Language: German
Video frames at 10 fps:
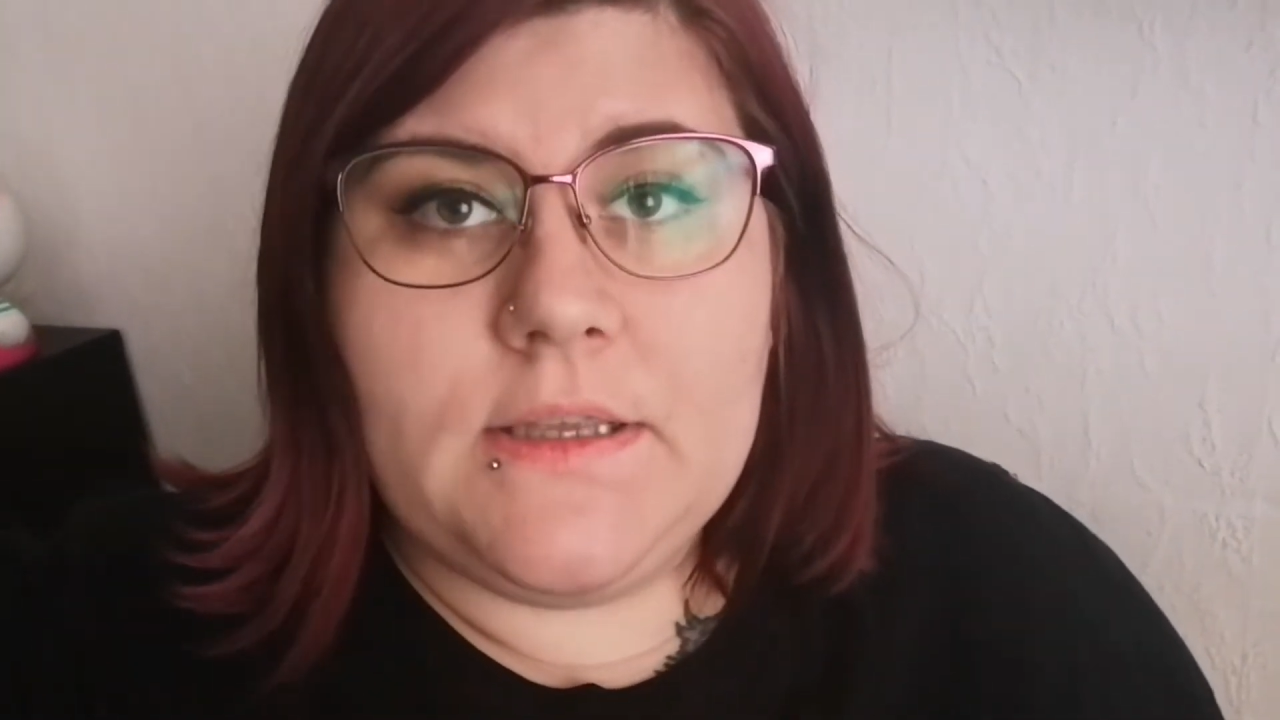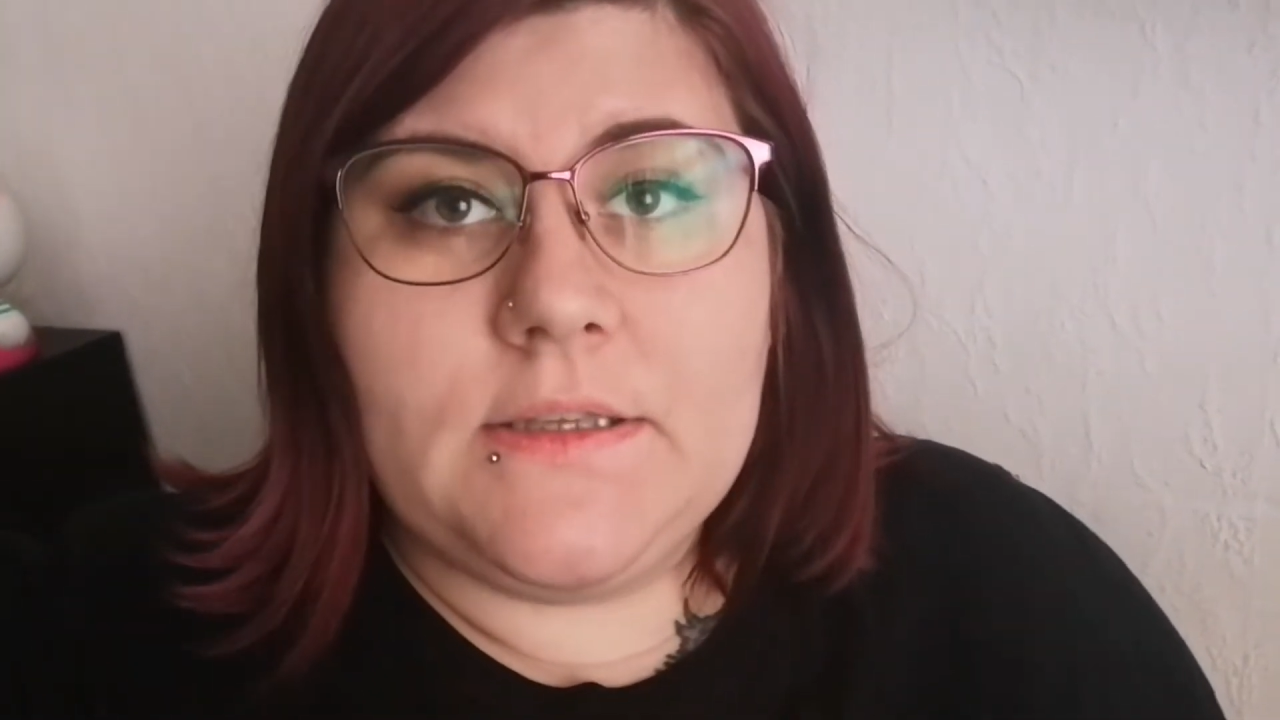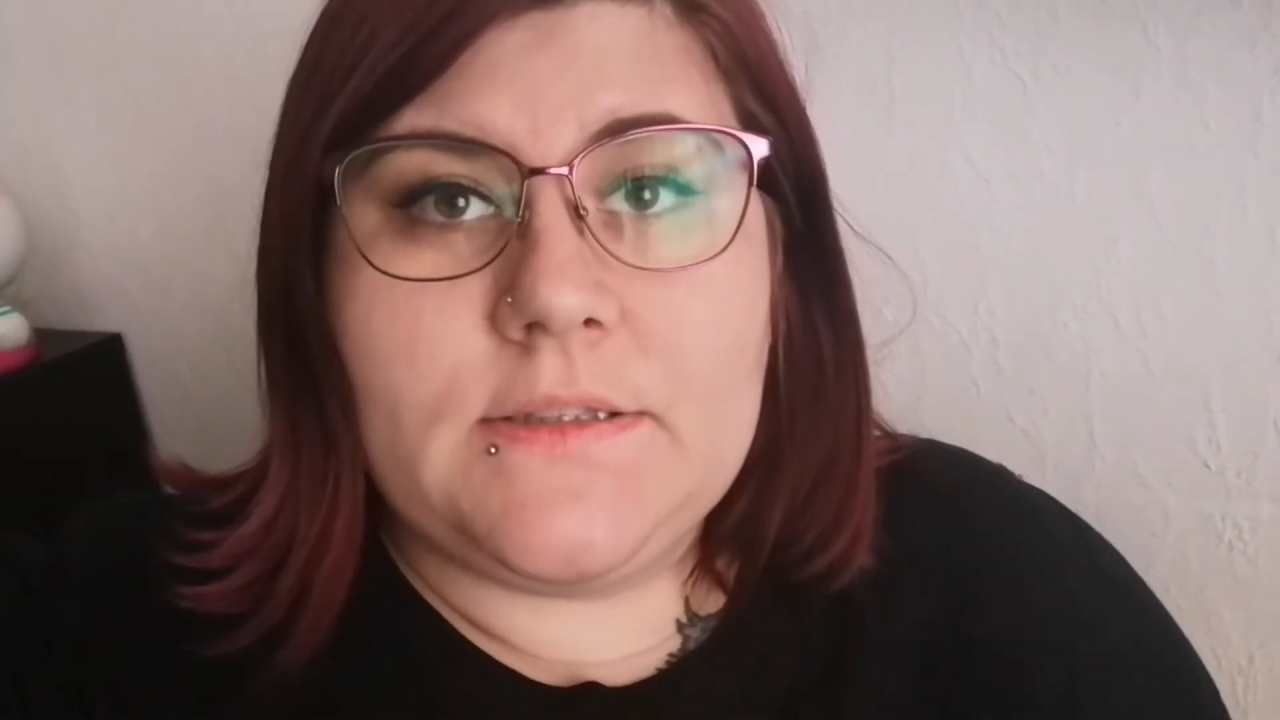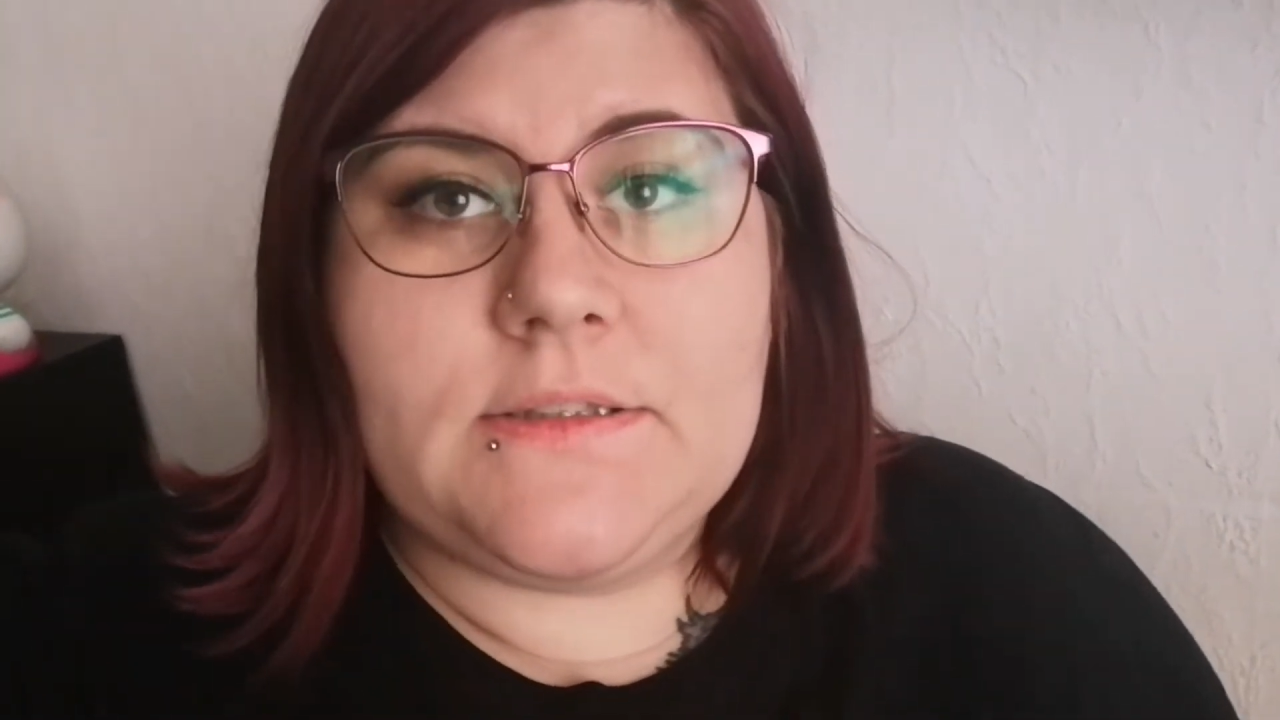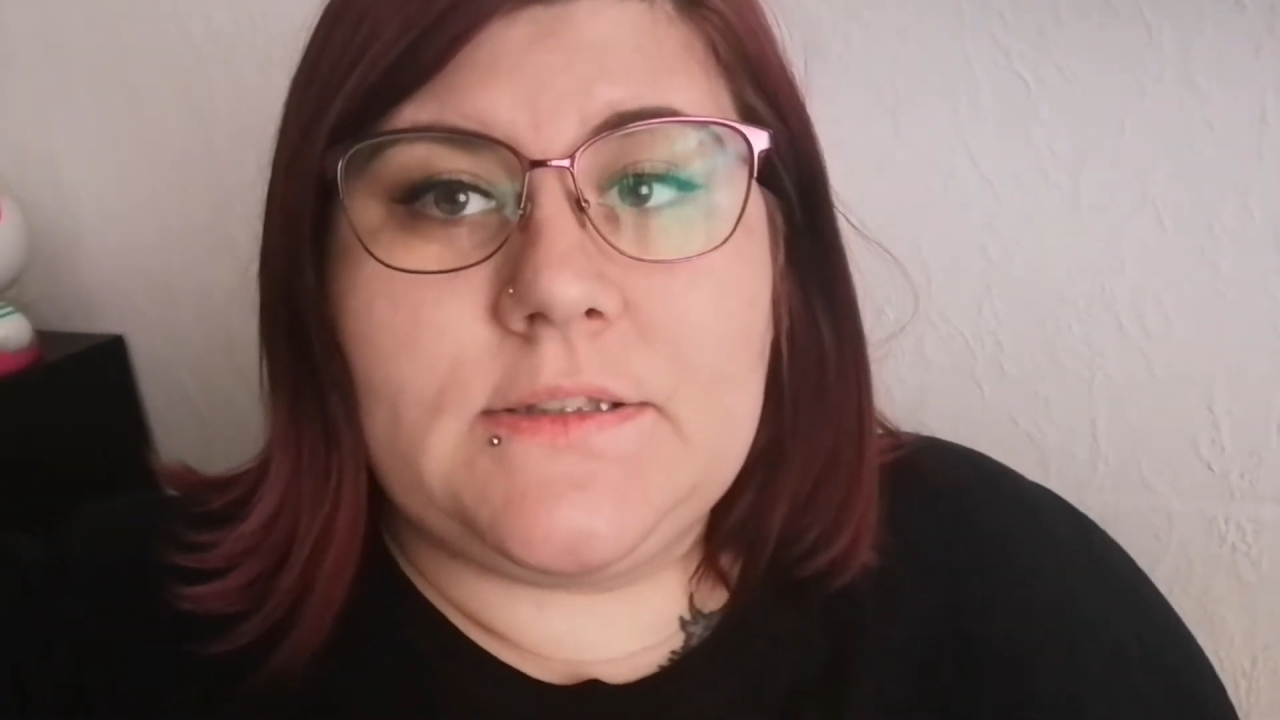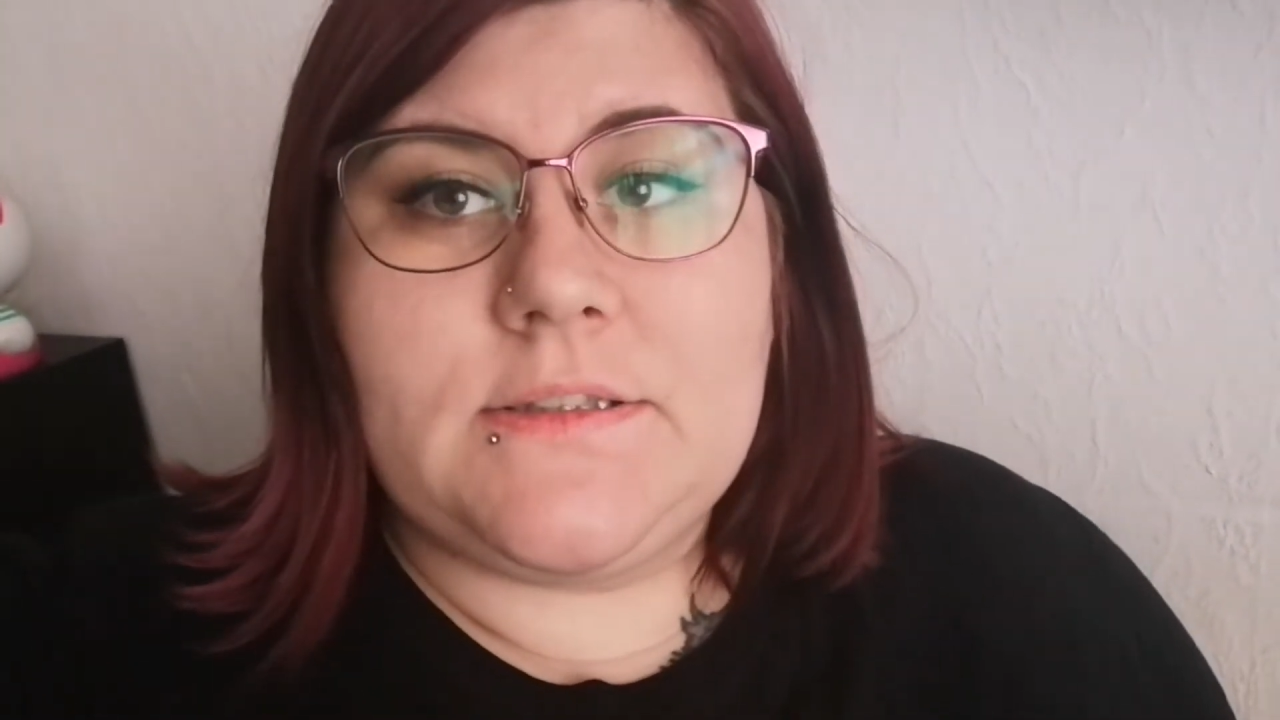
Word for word: nicht ganz